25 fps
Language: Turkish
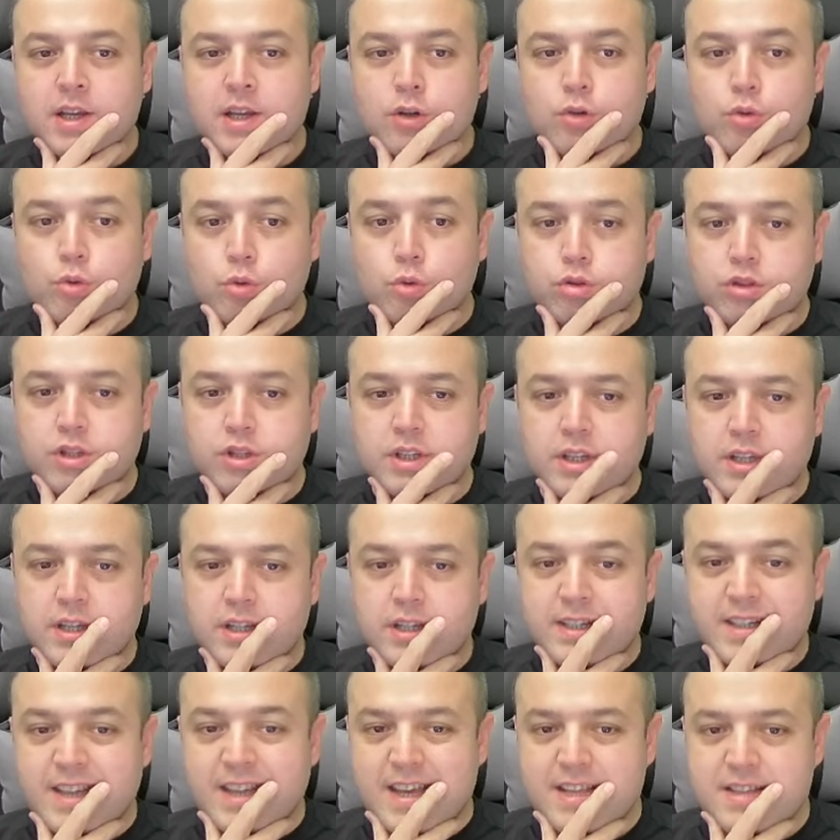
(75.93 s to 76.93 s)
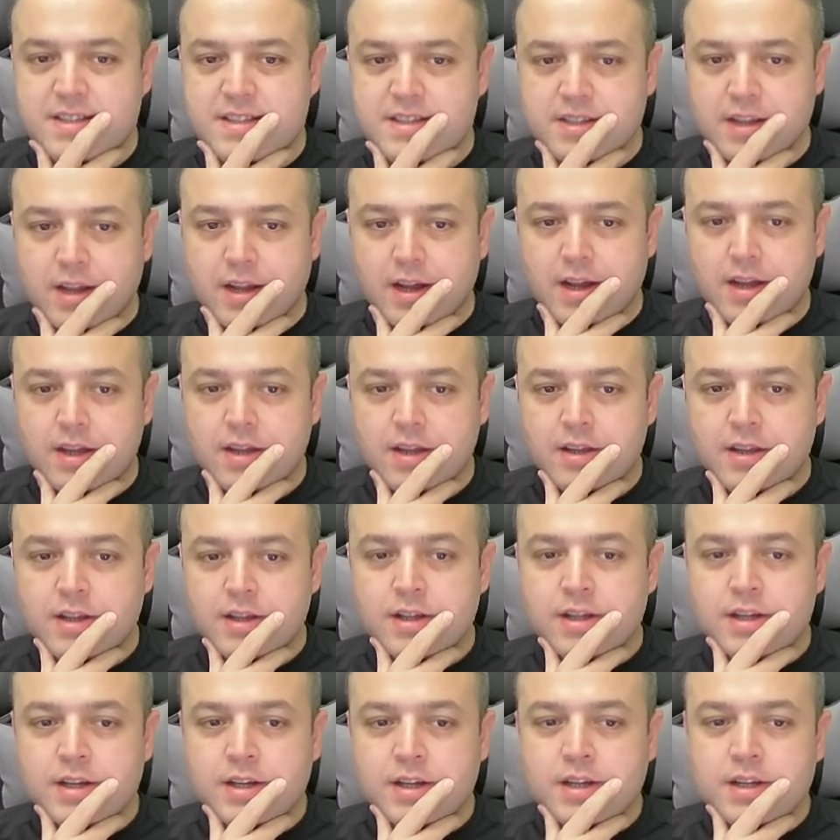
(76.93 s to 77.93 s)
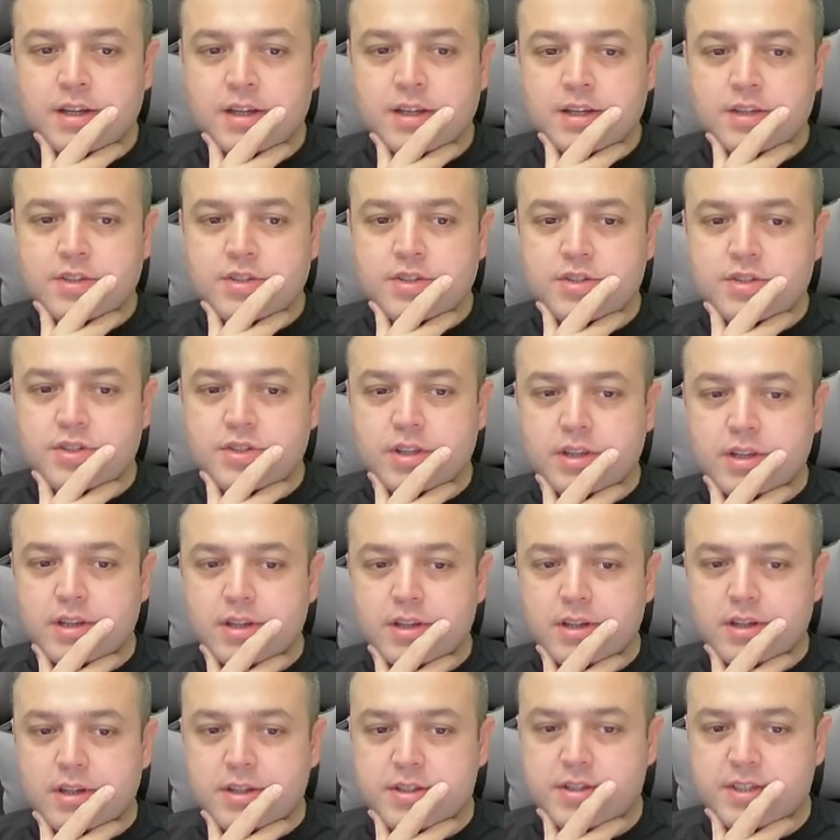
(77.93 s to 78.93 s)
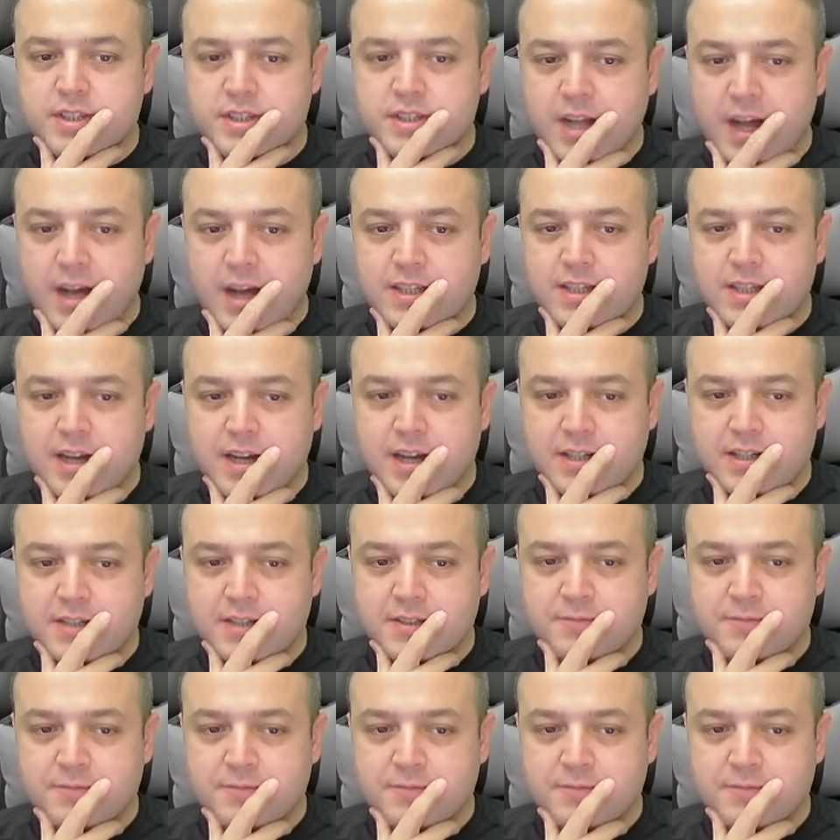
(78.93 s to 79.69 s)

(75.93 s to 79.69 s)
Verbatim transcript: Guti, Nesta, e, Snyder,